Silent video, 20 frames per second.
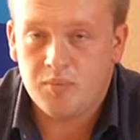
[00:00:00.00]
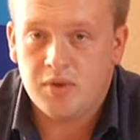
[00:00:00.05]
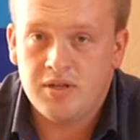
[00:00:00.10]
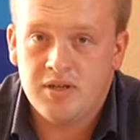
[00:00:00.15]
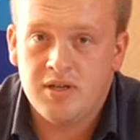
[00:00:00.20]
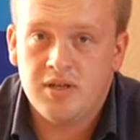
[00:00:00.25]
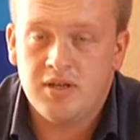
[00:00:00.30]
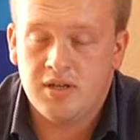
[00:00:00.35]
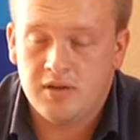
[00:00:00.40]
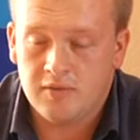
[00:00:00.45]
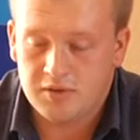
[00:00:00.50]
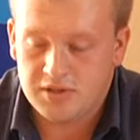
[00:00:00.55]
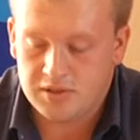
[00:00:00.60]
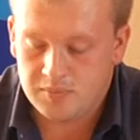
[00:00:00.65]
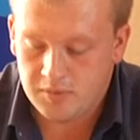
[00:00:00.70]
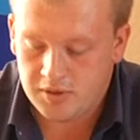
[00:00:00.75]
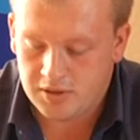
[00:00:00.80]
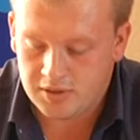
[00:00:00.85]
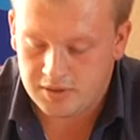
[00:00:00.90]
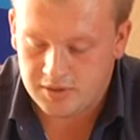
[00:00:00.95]
на день его
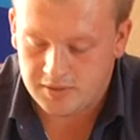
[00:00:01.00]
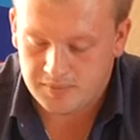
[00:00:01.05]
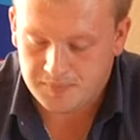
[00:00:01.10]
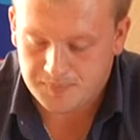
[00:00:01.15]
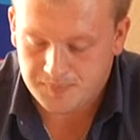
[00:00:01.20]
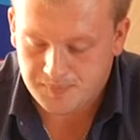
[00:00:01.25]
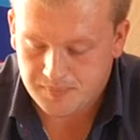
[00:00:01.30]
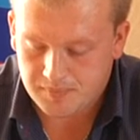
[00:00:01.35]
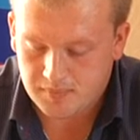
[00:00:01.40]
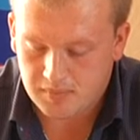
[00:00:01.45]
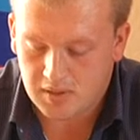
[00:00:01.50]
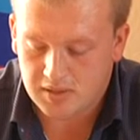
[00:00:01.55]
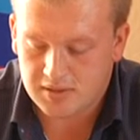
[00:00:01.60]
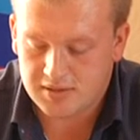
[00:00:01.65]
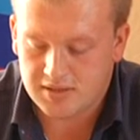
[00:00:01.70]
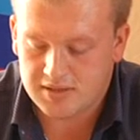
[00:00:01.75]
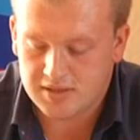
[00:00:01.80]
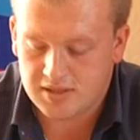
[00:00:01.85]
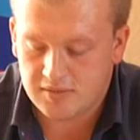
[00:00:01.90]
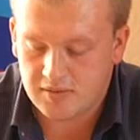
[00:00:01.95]
смерти, в
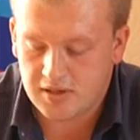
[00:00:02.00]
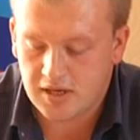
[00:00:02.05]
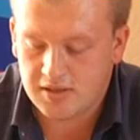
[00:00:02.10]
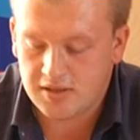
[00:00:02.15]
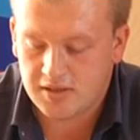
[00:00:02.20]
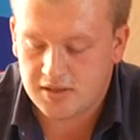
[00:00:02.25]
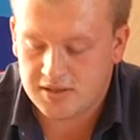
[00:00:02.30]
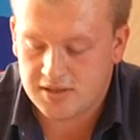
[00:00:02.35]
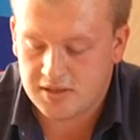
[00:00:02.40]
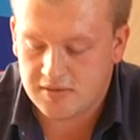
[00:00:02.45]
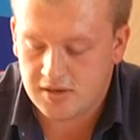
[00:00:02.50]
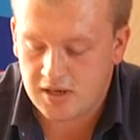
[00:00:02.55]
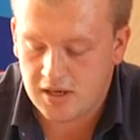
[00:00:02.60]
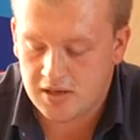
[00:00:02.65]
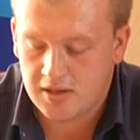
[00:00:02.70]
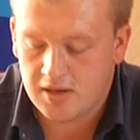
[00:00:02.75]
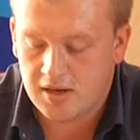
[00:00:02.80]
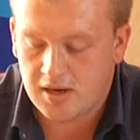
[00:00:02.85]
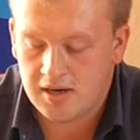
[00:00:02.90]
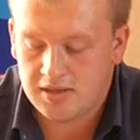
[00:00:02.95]
составлении и
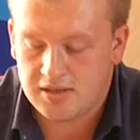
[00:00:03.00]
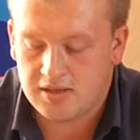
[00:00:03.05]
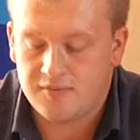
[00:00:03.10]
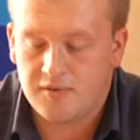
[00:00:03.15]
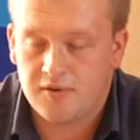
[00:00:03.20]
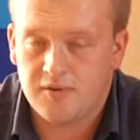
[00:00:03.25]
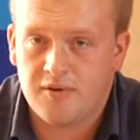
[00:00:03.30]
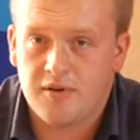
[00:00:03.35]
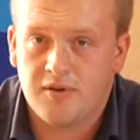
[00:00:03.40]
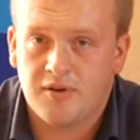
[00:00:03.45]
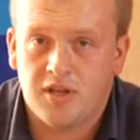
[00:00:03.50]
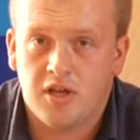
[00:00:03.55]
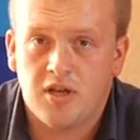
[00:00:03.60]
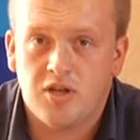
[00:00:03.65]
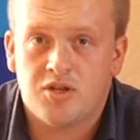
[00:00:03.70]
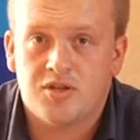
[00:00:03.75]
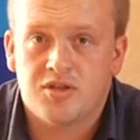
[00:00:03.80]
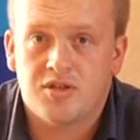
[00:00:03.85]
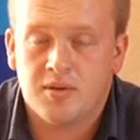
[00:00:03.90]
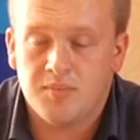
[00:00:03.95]
заверении актов о
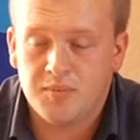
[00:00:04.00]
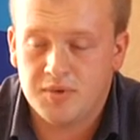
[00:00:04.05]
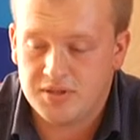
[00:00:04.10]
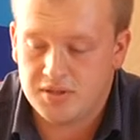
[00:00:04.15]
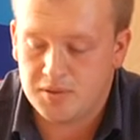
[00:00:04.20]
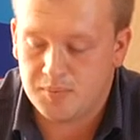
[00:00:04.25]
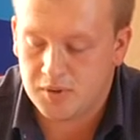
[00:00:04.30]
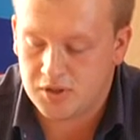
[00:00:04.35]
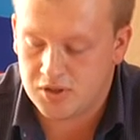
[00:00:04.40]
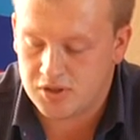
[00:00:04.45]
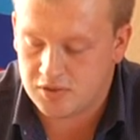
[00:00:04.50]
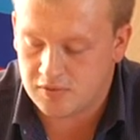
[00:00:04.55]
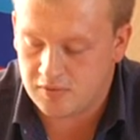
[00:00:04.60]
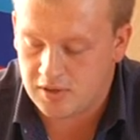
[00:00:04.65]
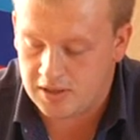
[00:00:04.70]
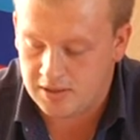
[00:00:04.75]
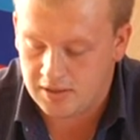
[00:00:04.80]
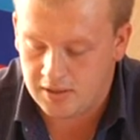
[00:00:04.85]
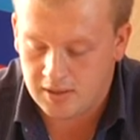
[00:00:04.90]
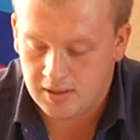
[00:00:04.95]
фактическом месте
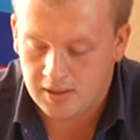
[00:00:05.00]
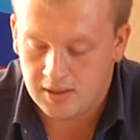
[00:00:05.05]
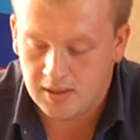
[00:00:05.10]
проживания.